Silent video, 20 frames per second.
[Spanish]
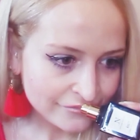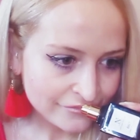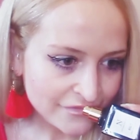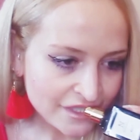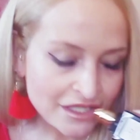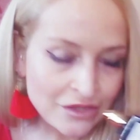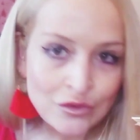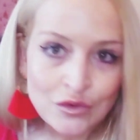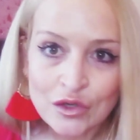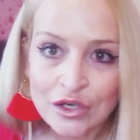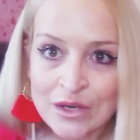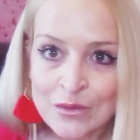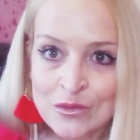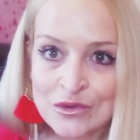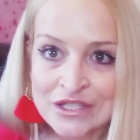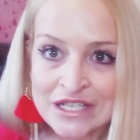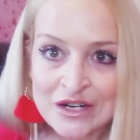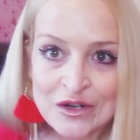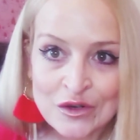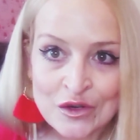Seguro que
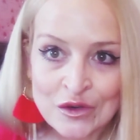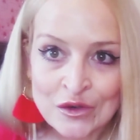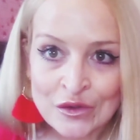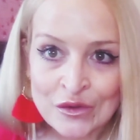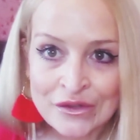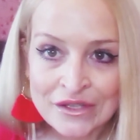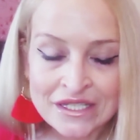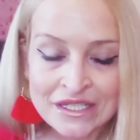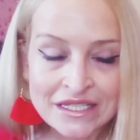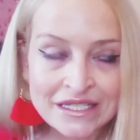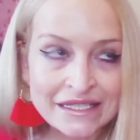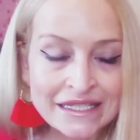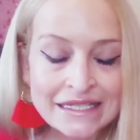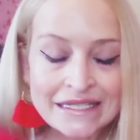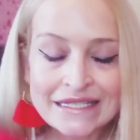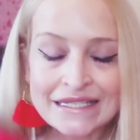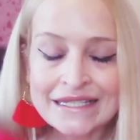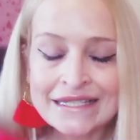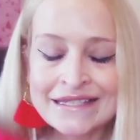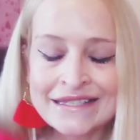muchas lo
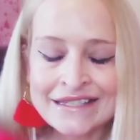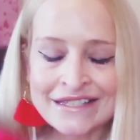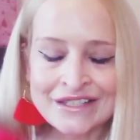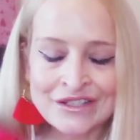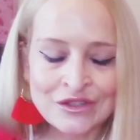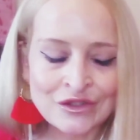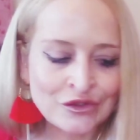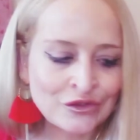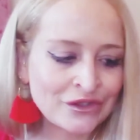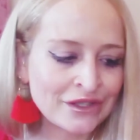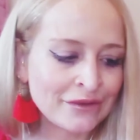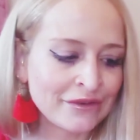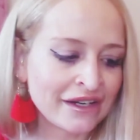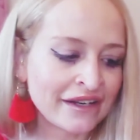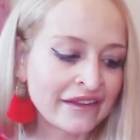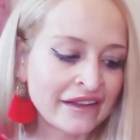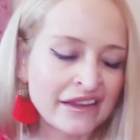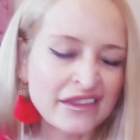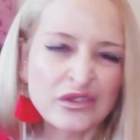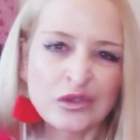conocisteis y si no, de
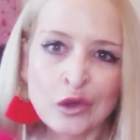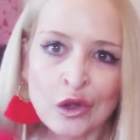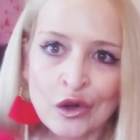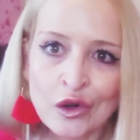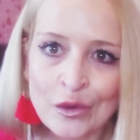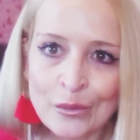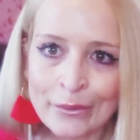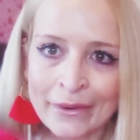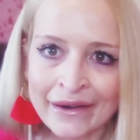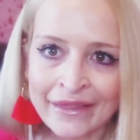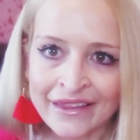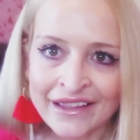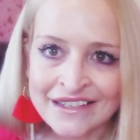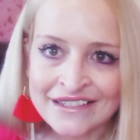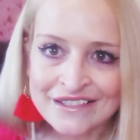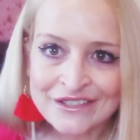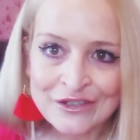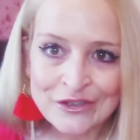verdad, no os lo perdáis.